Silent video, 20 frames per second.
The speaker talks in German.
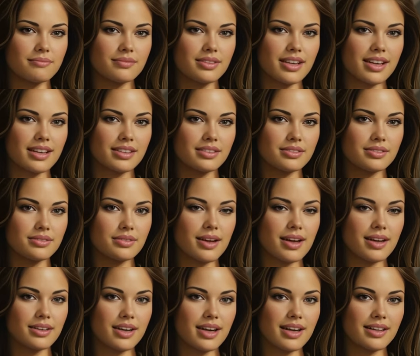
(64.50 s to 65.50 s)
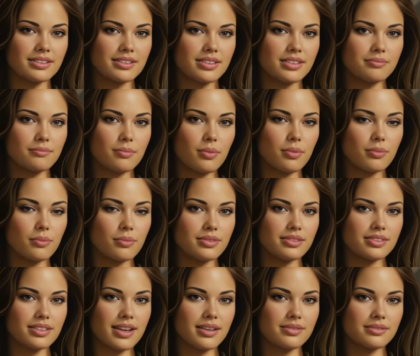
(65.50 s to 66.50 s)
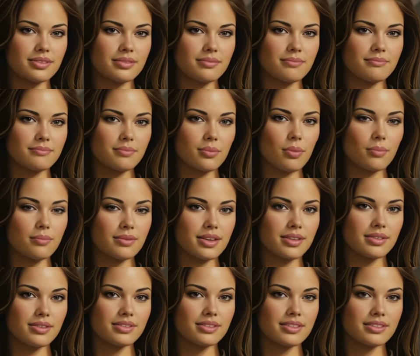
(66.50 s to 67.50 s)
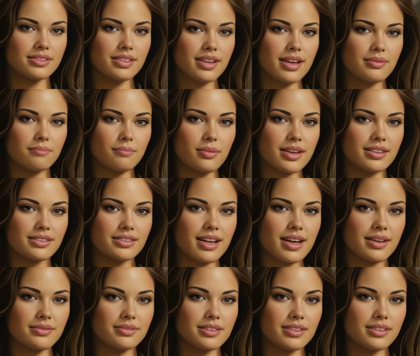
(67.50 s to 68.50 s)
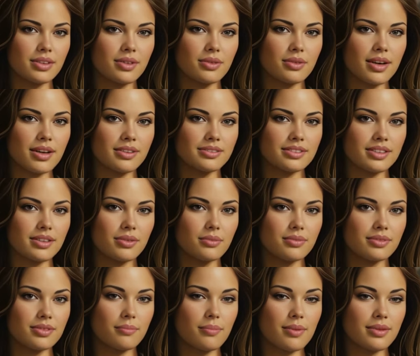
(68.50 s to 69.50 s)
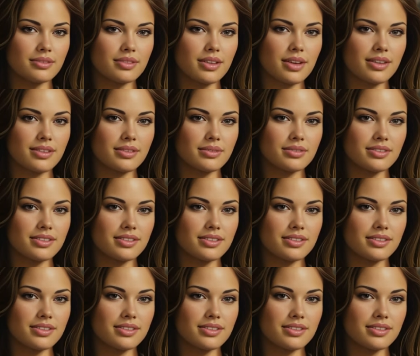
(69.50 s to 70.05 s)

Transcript: Er ist nachhaltig produziert. Probieren Sie Moin Kaffee noch heute und überzeugen